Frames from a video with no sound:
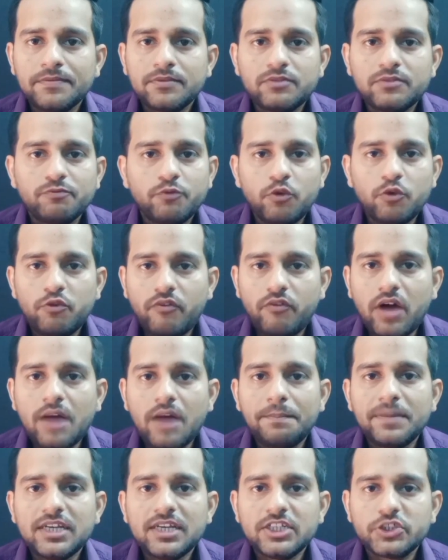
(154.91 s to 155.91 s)
वो वहाँ
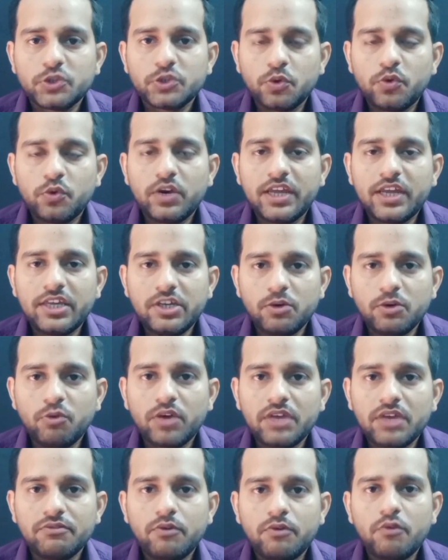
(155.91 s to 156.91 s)
पे शो नहीं होंगी
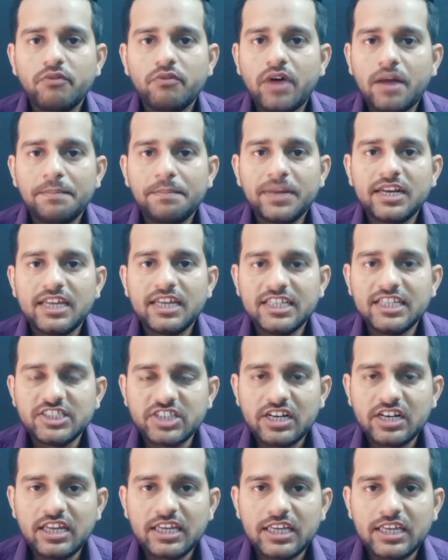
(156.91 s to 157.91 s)
वो वहाँ पे नहीं
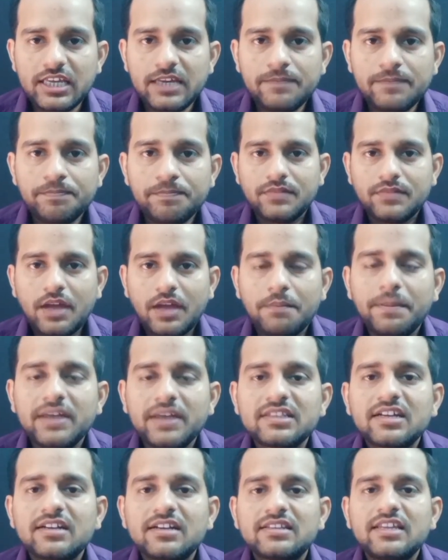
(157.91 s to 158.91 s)
चलेंगी अब बात
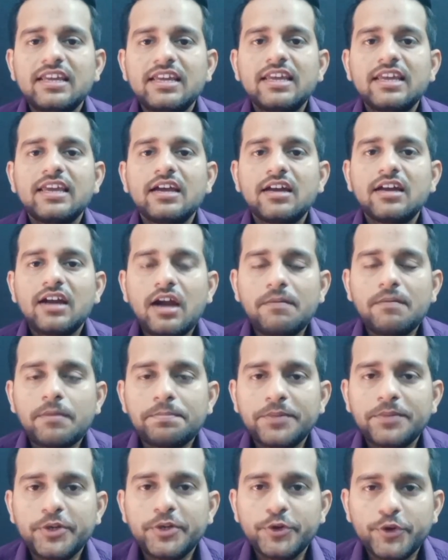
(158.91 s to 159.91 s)
करते हैं कि अगर आप
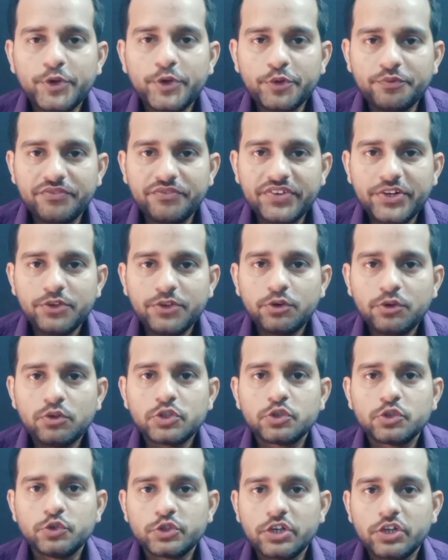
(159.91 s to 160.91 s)
अपनी YouTube वीडियो को
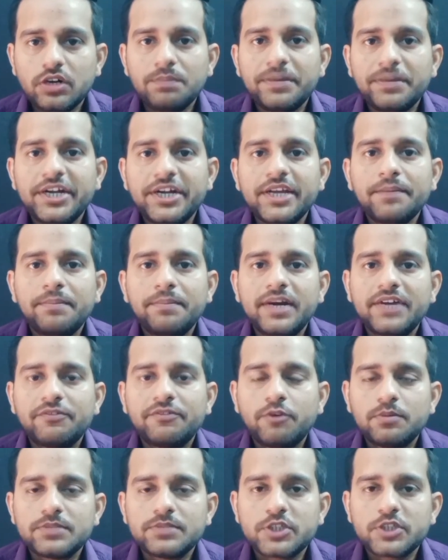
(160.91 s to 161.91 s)
सोशल मीडिया
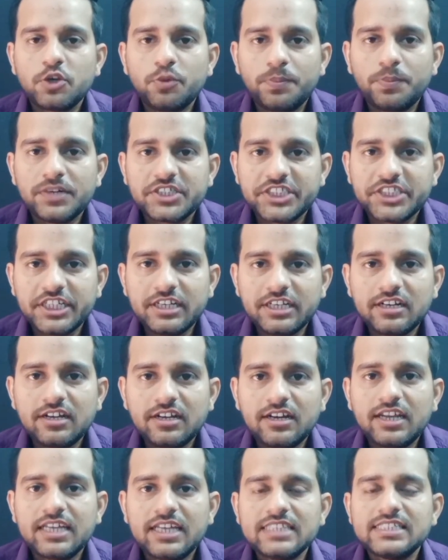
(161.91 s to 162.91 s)
प्लेटफॉर्म्स के ऊपर शेयर
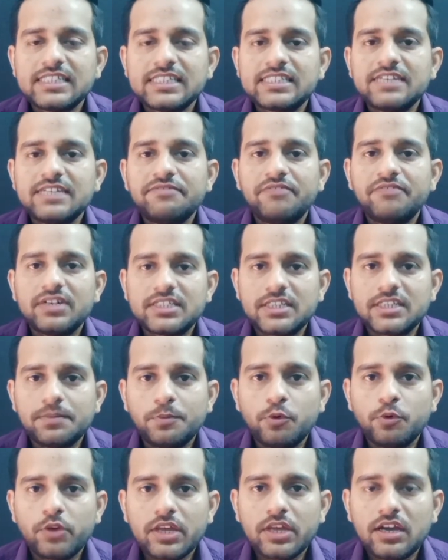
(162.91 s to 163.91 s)
करेंगे जैसे WhatsApp हो
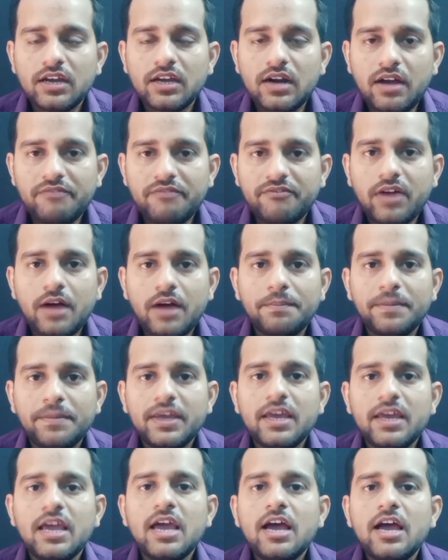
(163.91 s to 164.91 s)
गया अगर आप वहाँ पे
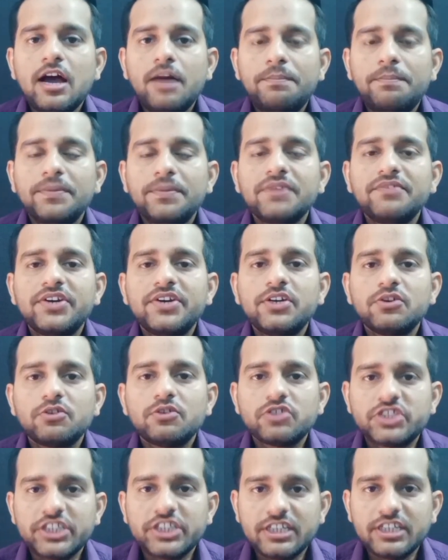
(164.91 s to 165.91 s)
अपनी वीडियो को
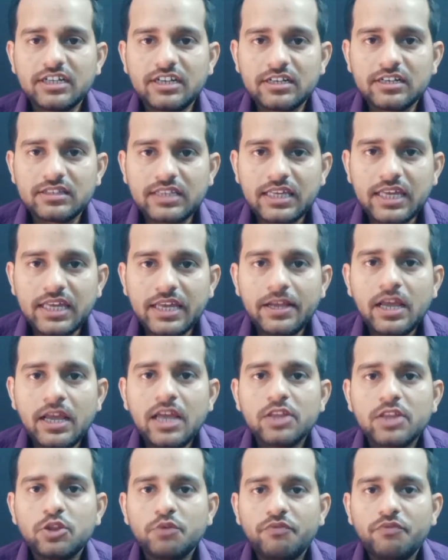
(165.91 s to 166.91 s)
शेयर करते हैं
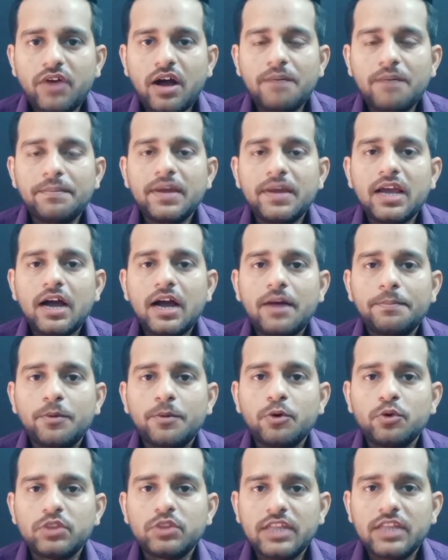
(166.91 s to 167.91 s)
तो वहाँ पे
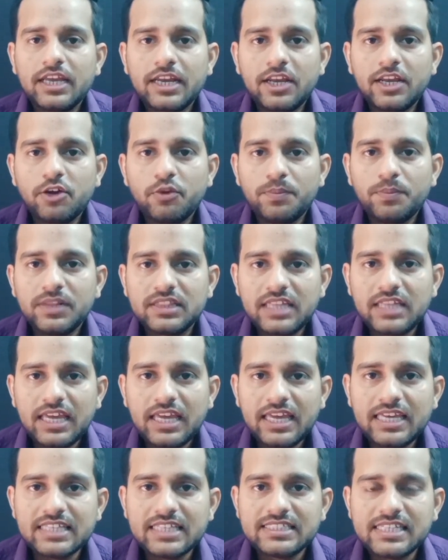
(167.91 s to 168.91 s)
आपको देखने को मिलता है
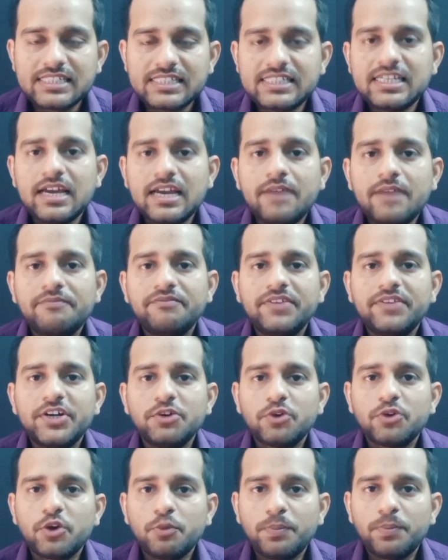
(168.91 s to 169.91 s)
कि जैसे आप वीडियो
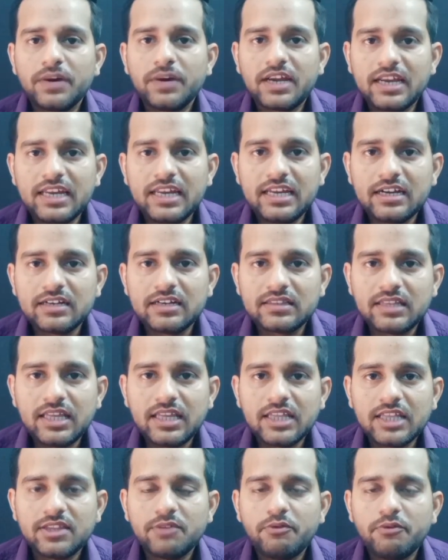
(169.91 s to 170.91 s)
के ऊपर क्लिक करते
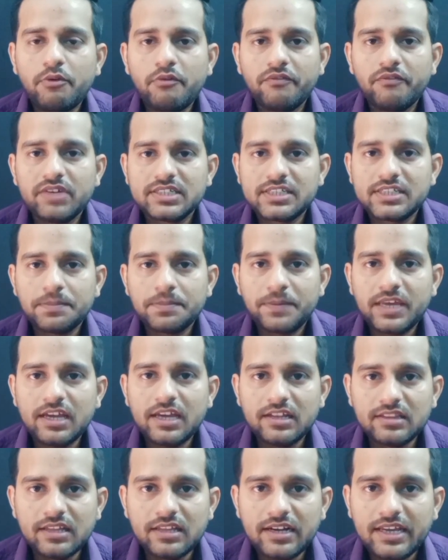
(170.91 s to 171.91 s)
हैं तो वो व्हाट्सएप के
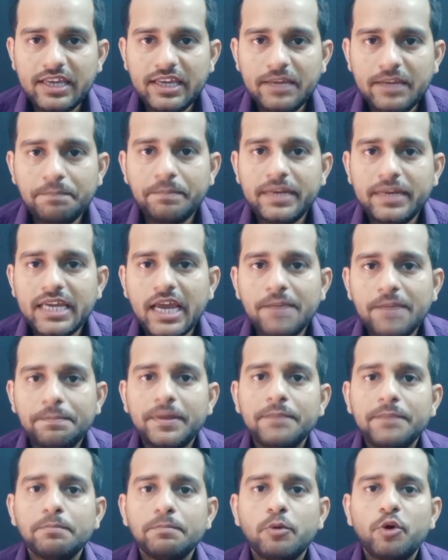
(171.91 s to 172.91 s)
अंदर ही
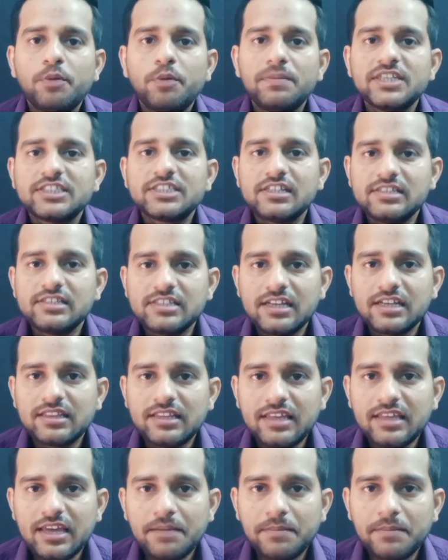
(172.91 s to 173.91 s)
पी मोड में चल जाती
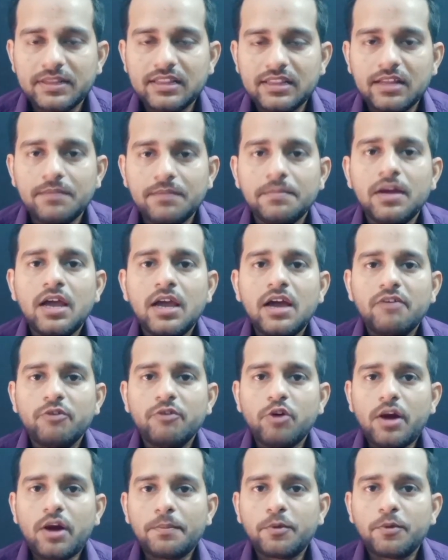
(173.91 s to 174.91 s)
है मतलब वो
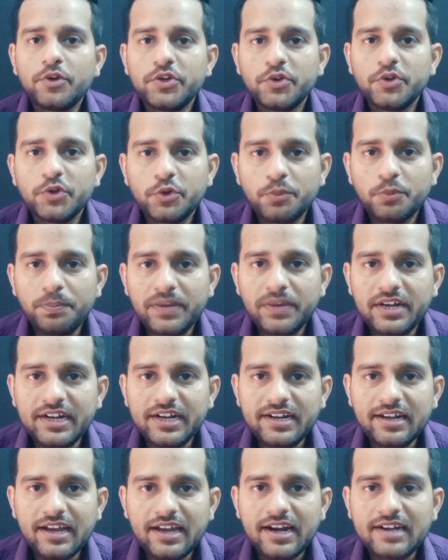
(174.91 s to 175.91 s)
आपको यूट्यूब पर
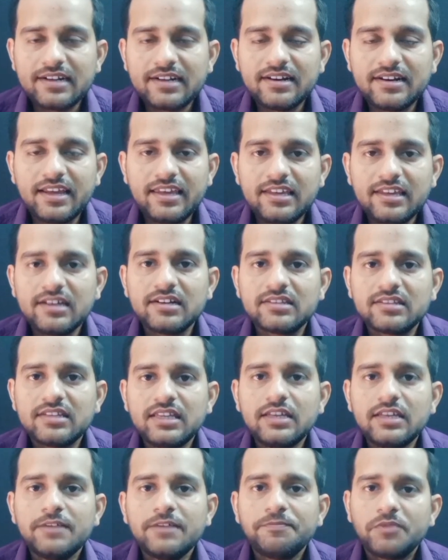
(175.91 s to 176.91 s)
रीडायरेक्ट नहीं करती
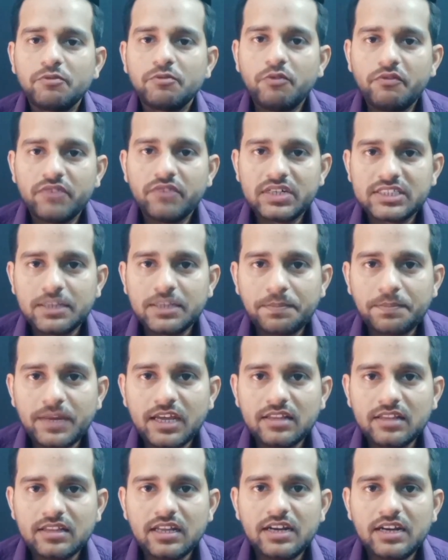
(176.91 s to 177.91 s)
वो व्हाट्सएप के
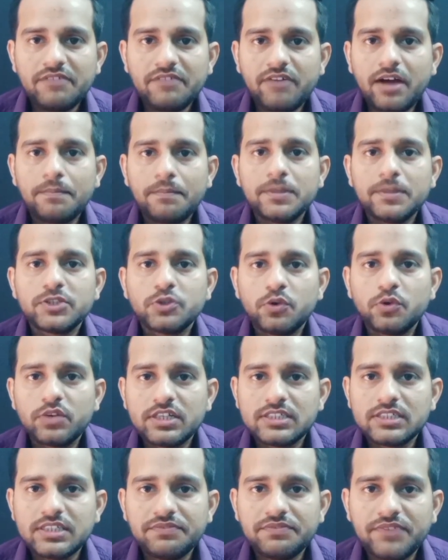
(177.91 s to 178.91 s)
अंदर ही वहाँ पर छोटी
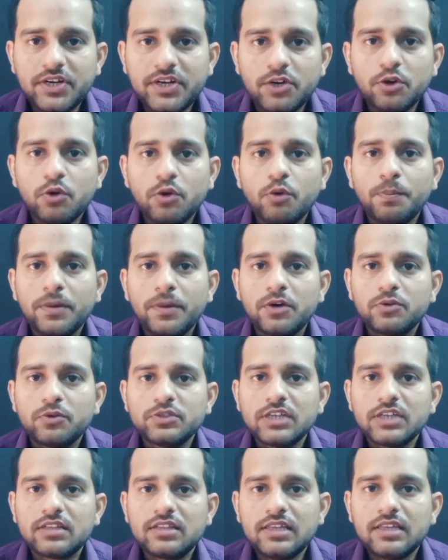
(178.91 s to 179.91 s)
सी विंडो ओपन हो
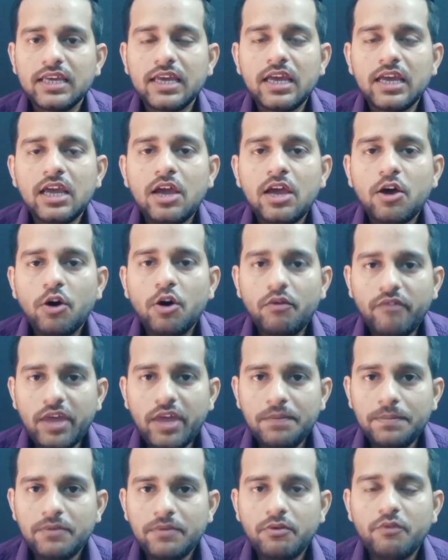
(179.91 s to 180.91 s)
जाती है और वहीं
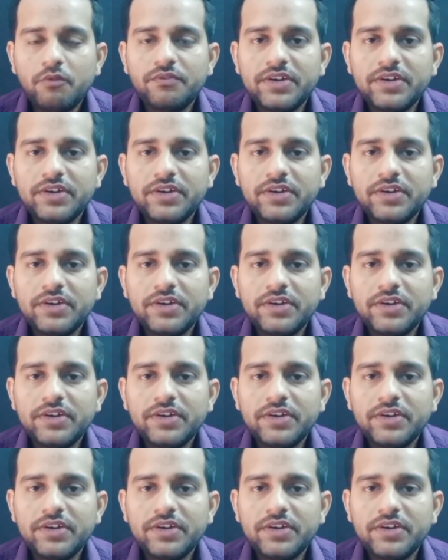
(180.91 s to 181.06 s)
पर वो